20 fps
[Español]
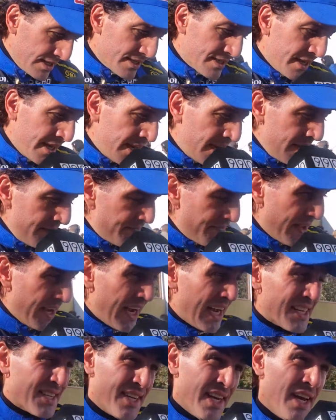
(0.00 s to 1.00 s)
Sí,
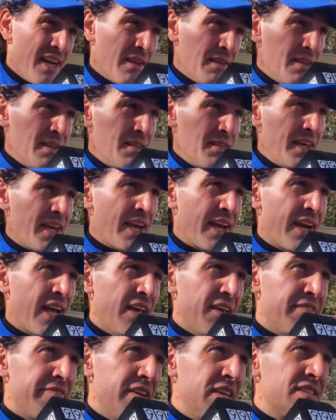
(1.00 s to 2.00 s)
ayer dije que
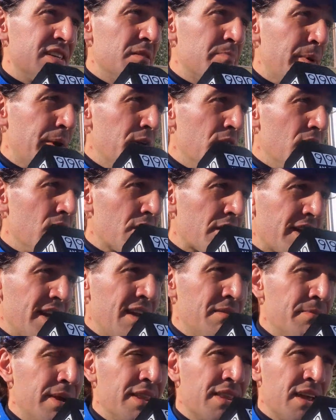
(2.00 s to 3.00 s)
era difícil, pero
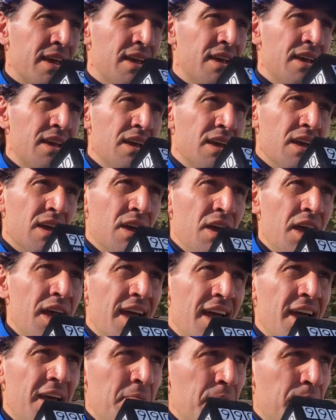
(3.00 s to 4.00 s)
realmente
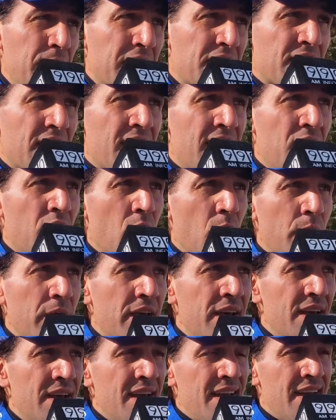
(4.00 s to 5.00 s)
en pista lo
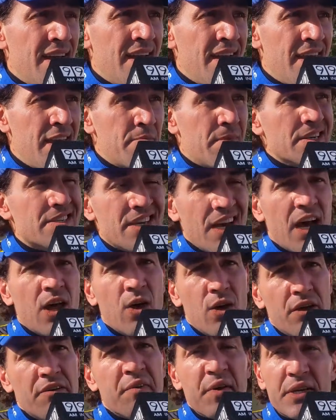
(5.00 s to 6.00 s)
vi eh,
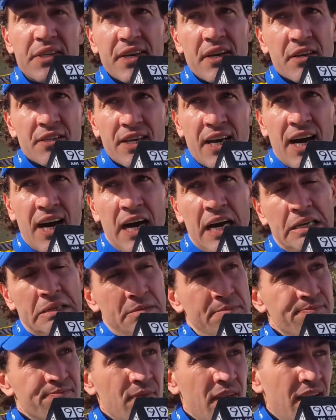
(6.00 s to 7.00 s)
demasiado difícil, o
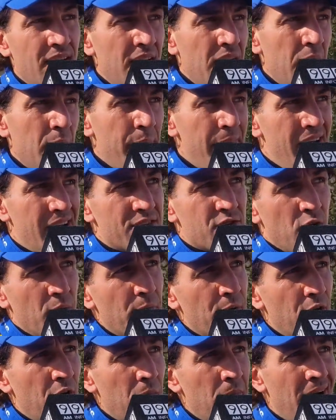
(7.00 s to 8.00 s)
sea, me
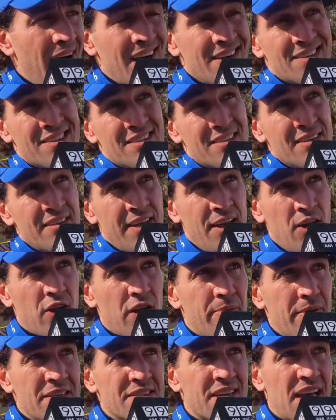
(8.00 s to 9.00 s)
asombró más de
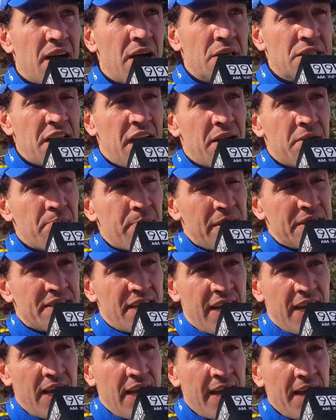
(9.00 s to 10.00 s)
lo que pensaba, o sea,
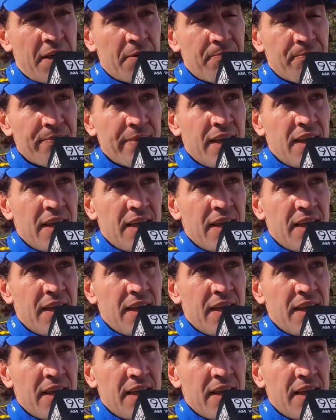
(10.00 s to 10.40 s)
pensé que,